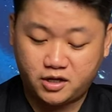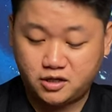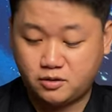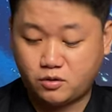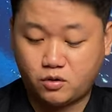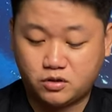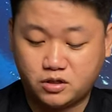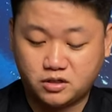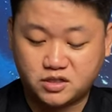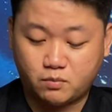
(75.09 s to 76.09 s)
như
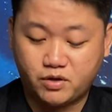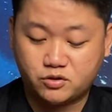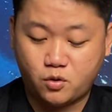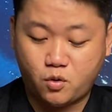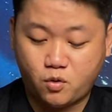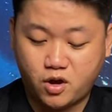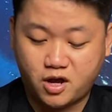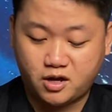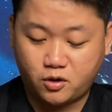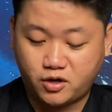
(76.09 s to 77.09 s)
những dòng micro,
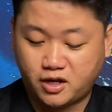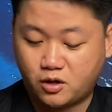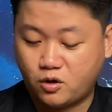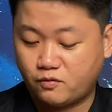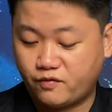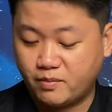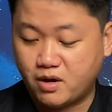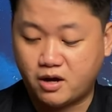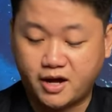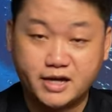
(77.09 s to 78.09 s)
con này là con
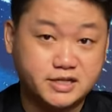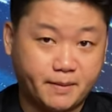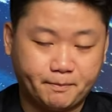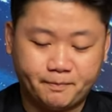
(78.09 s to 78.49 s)
VM200,